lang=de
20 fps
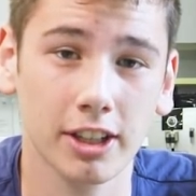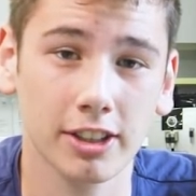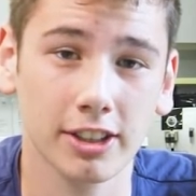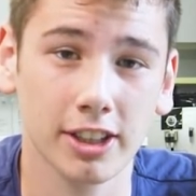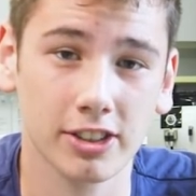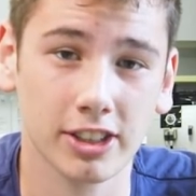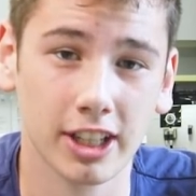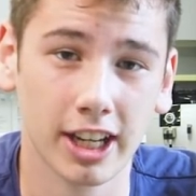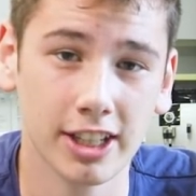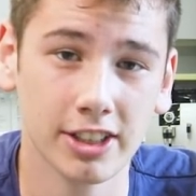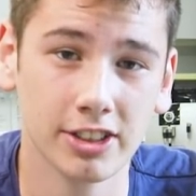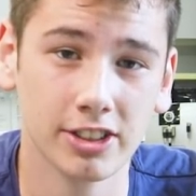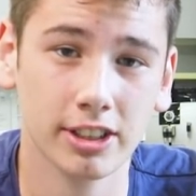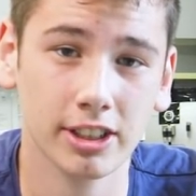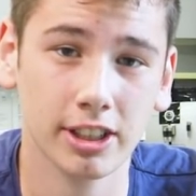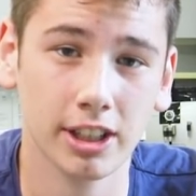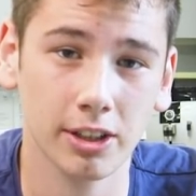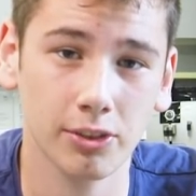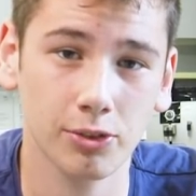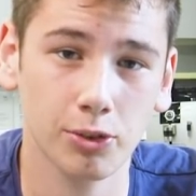Das
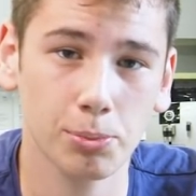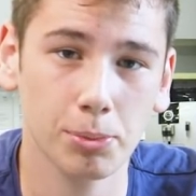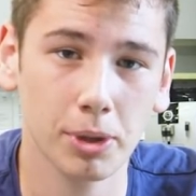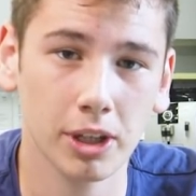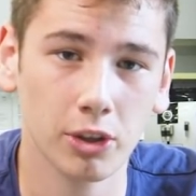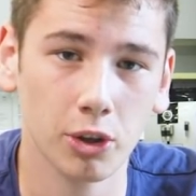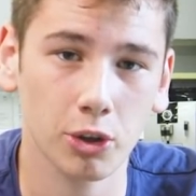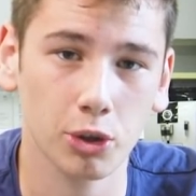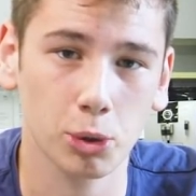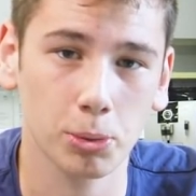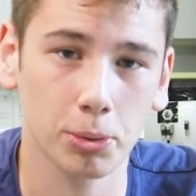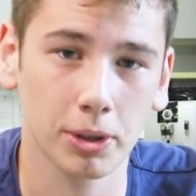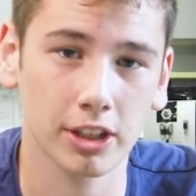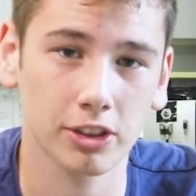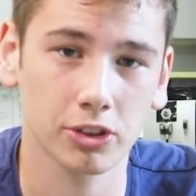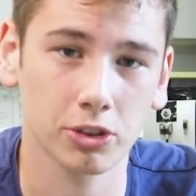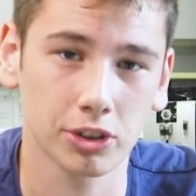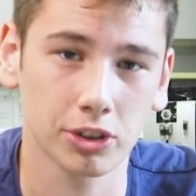heißt, informiert euch über das